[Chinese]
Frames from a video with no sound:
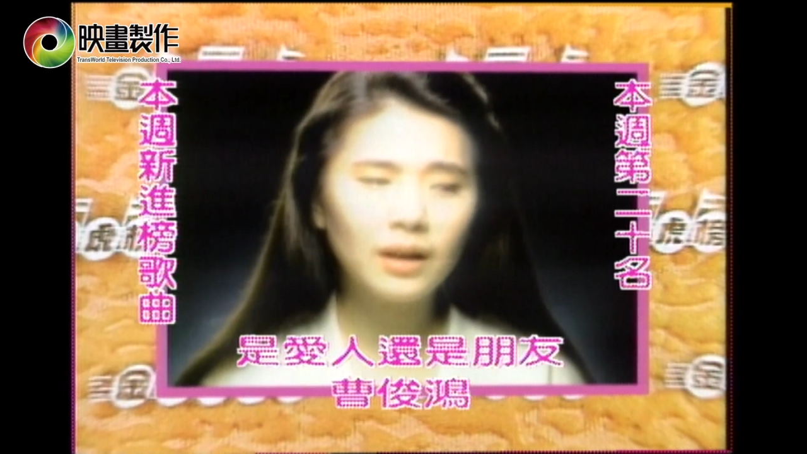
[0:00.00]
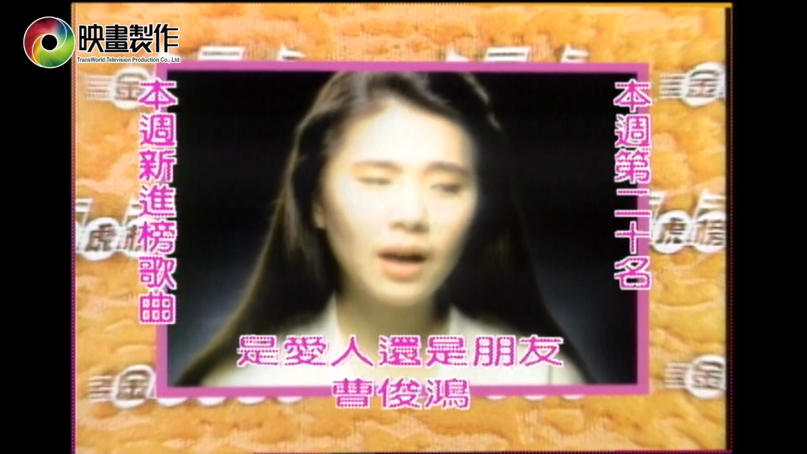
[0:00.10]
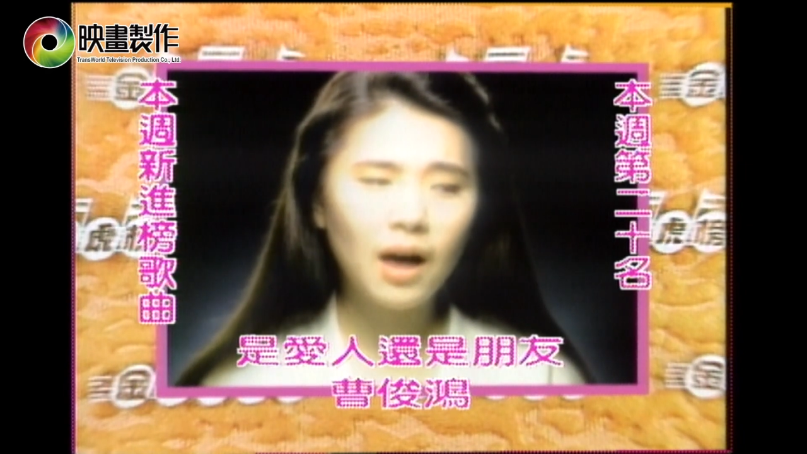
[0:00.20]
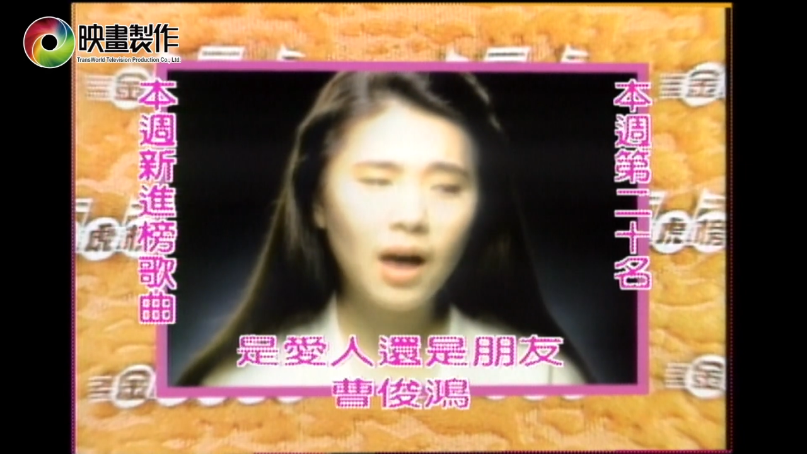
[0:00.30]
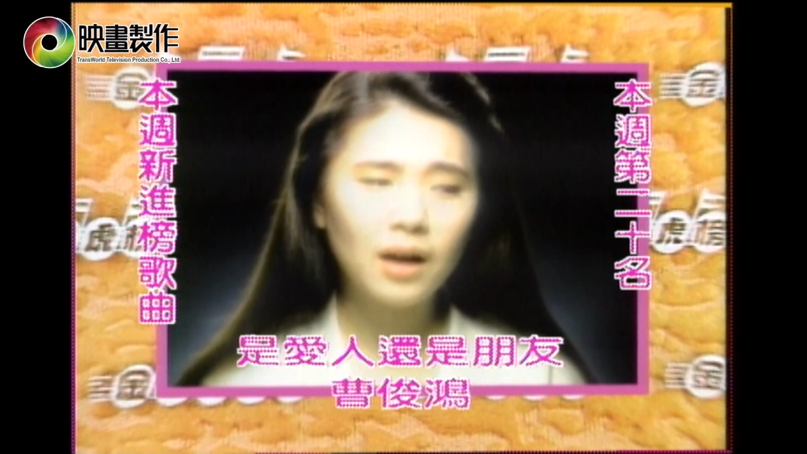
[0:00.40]
利用
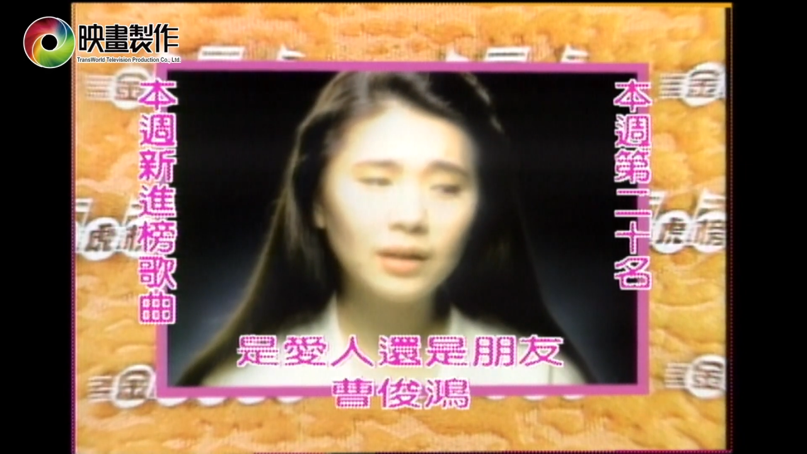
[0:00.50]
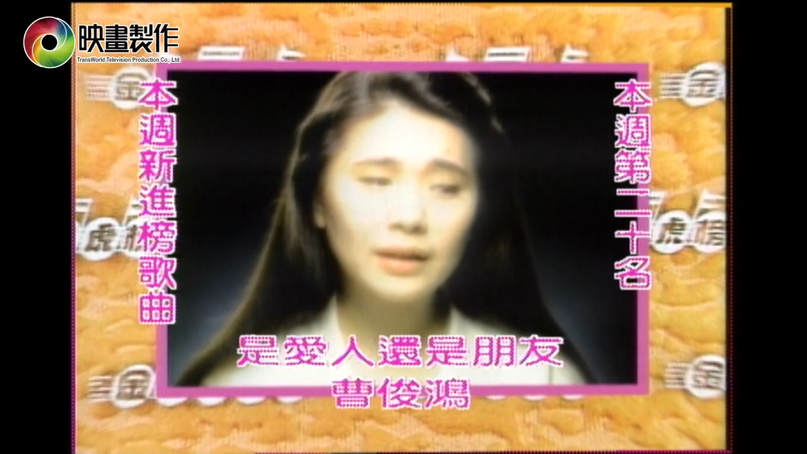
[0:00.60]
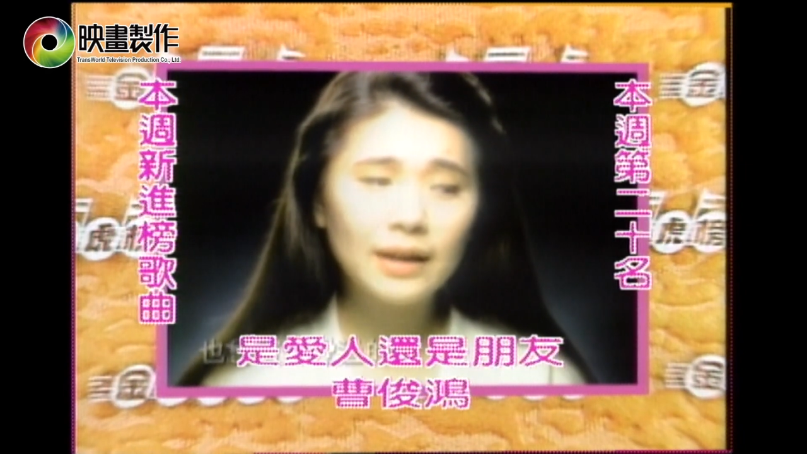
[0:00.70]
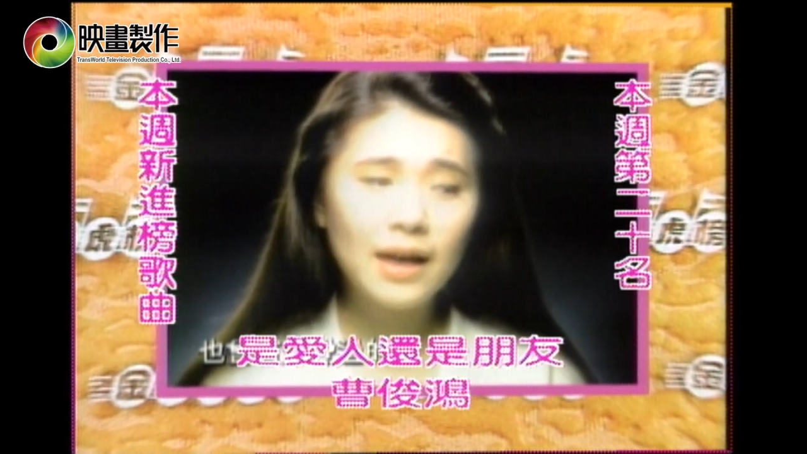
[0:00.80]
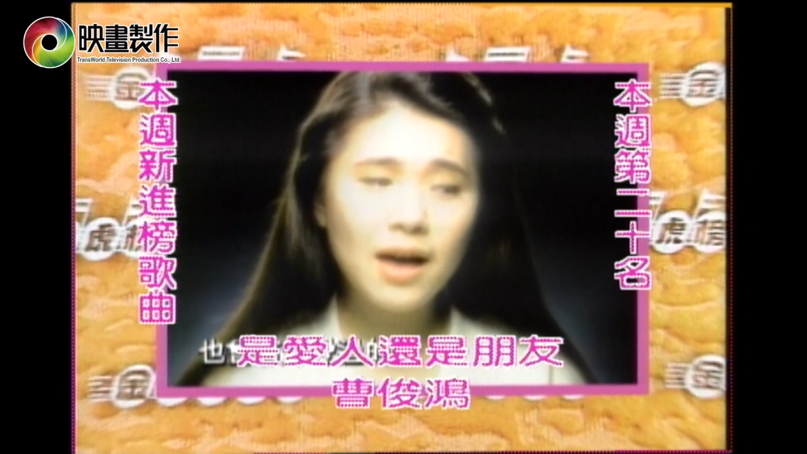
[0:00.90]
水晶玻
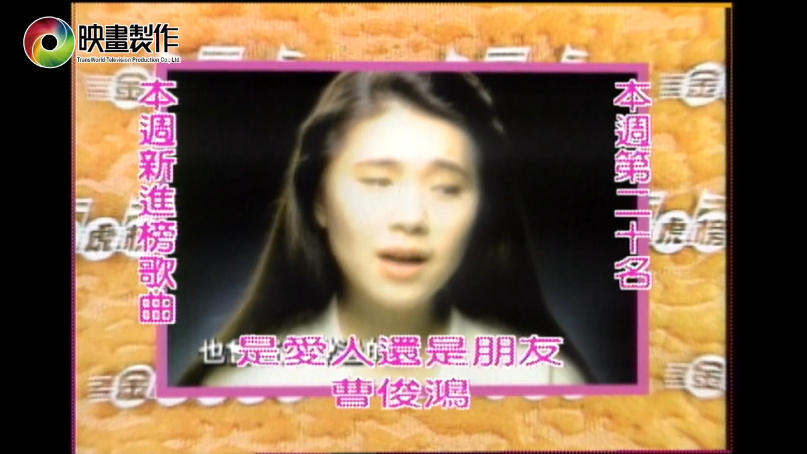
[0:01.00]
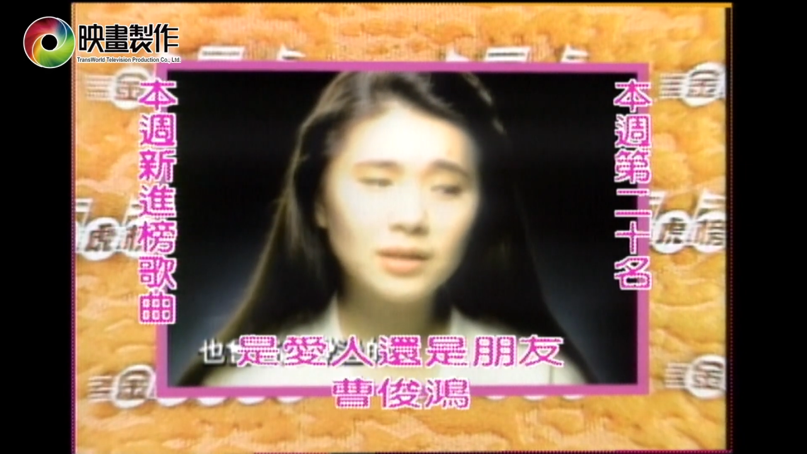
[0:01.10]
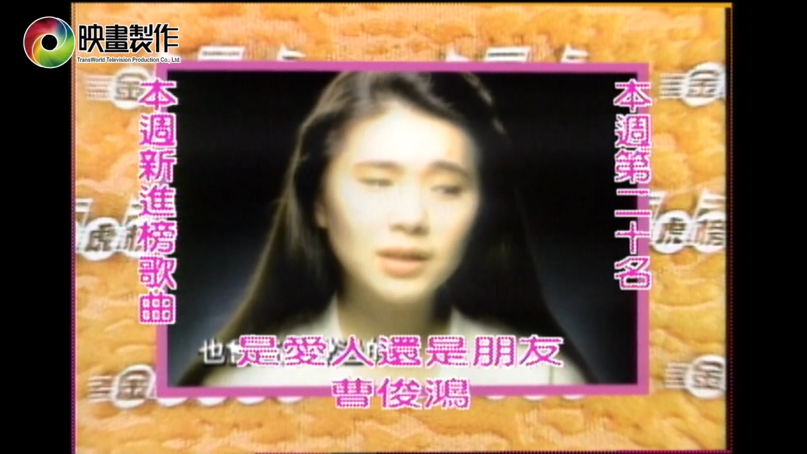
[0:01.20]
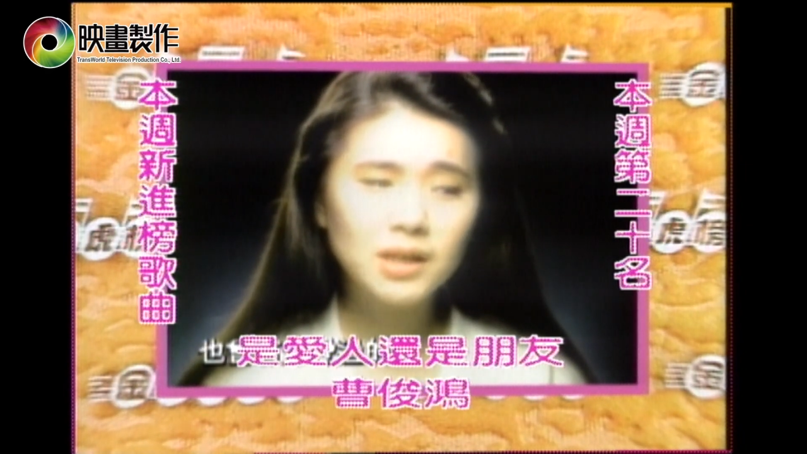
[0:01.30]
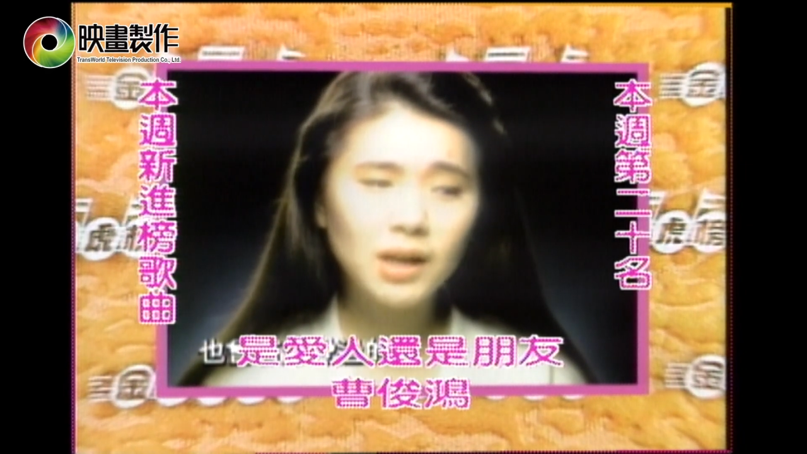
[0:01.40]
璃清脆的
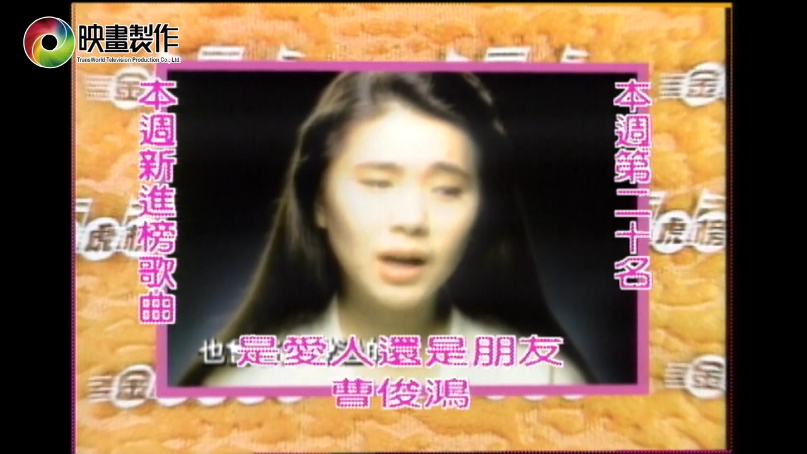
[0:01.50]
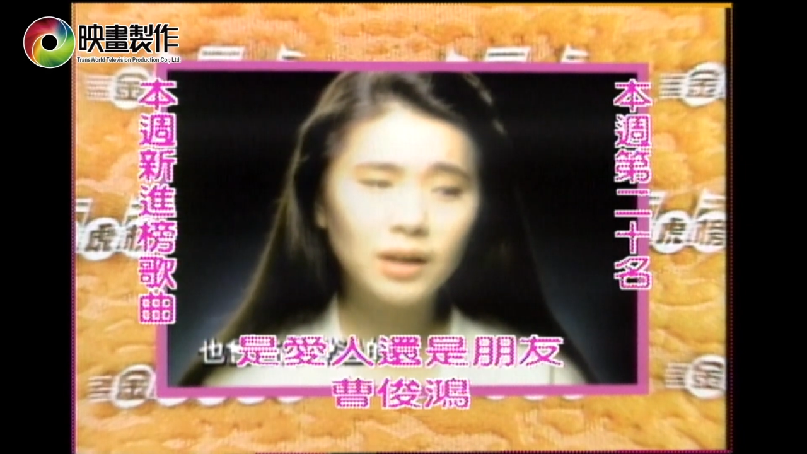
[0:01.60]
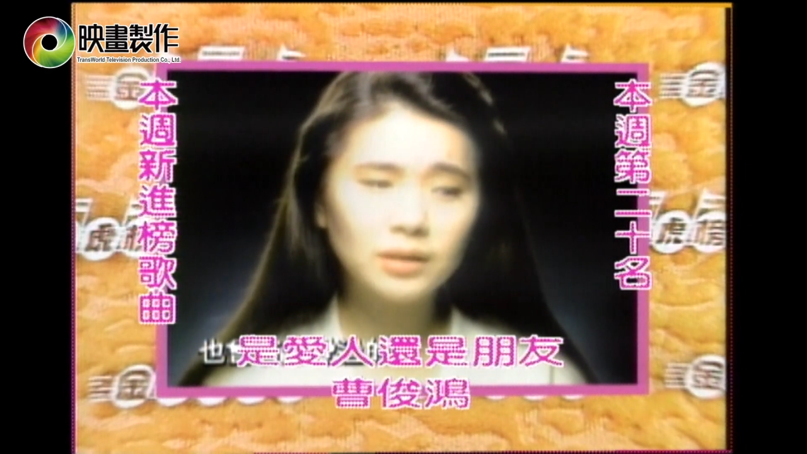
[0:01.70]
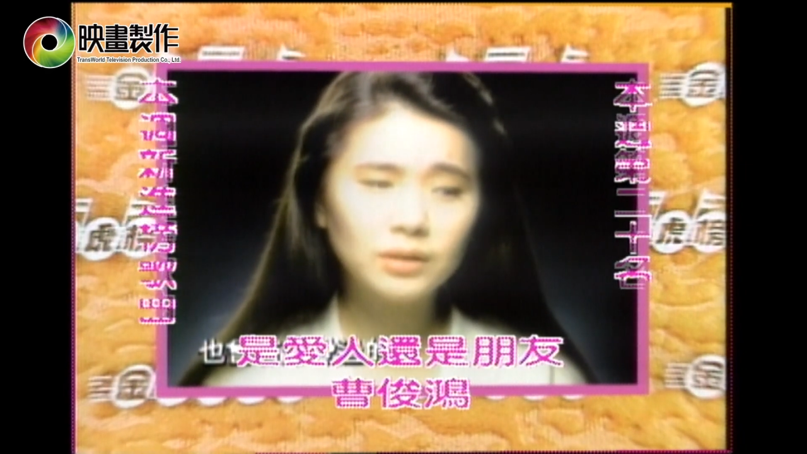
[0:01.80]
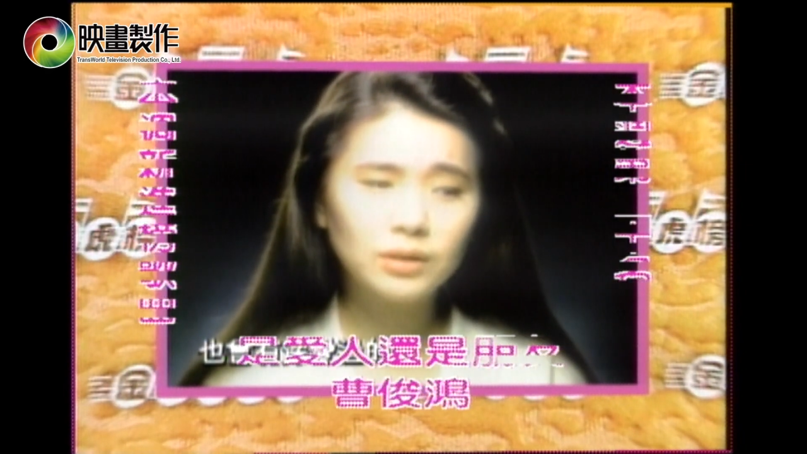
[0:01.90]
特色作为
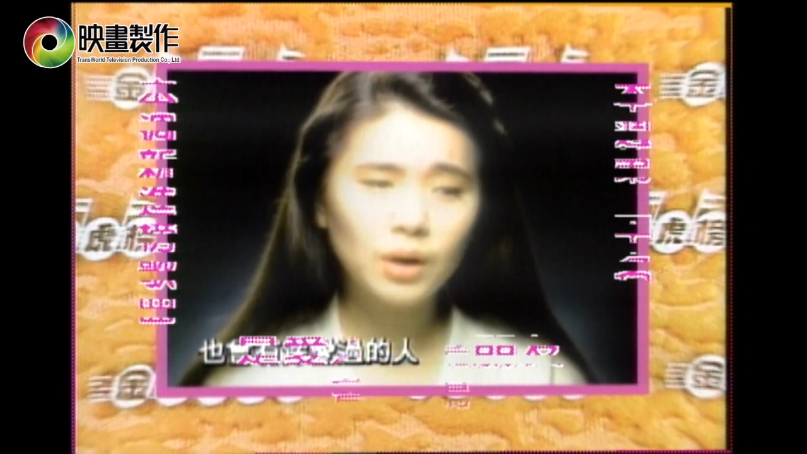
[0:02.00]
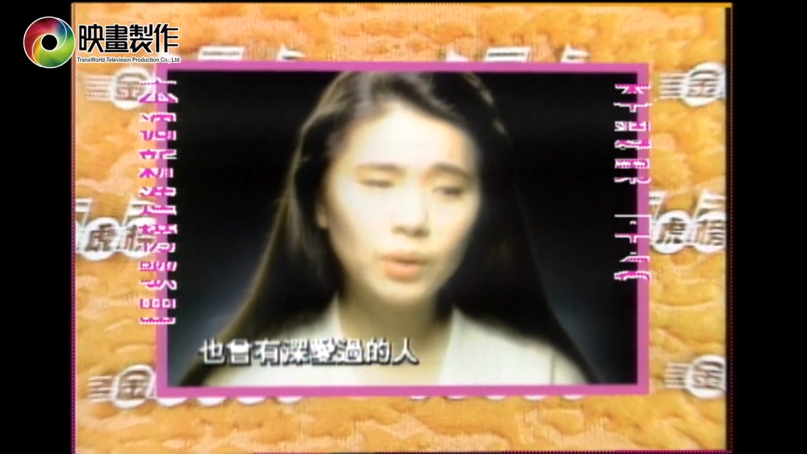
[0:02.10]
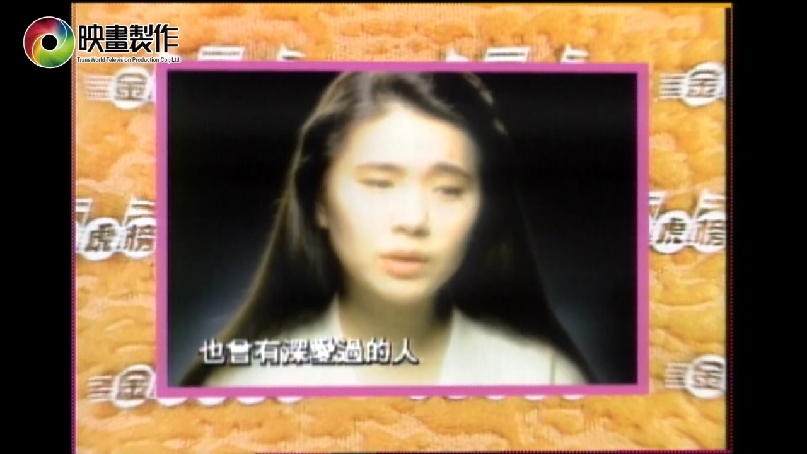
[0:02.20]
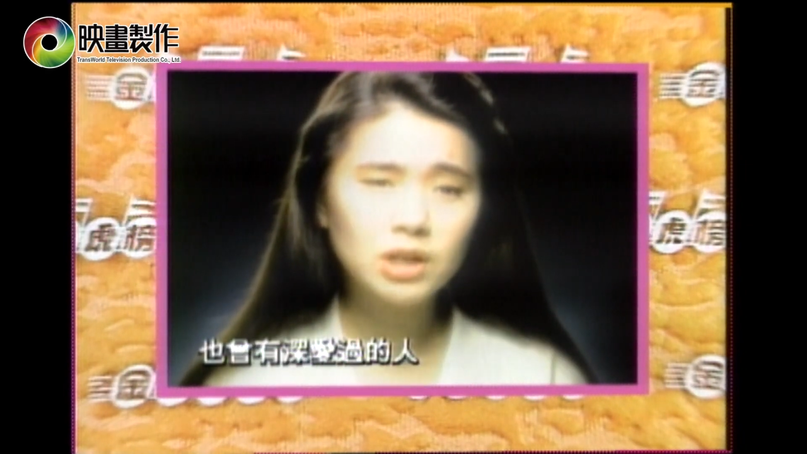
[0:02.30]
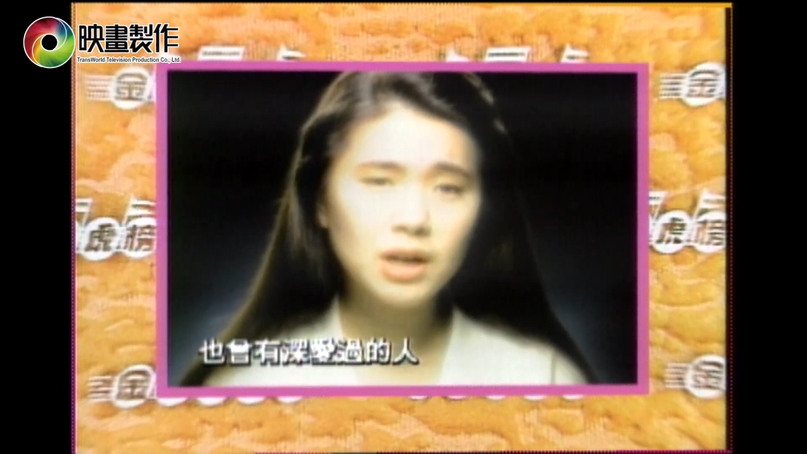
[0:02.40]
伴奏的乐
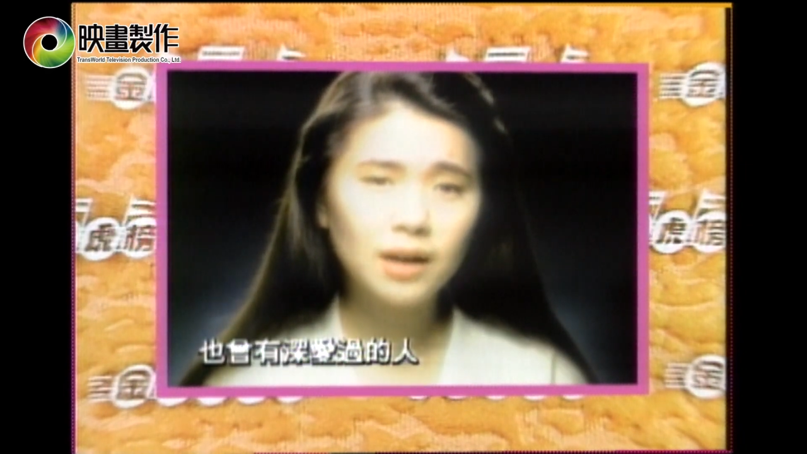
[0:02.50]
器，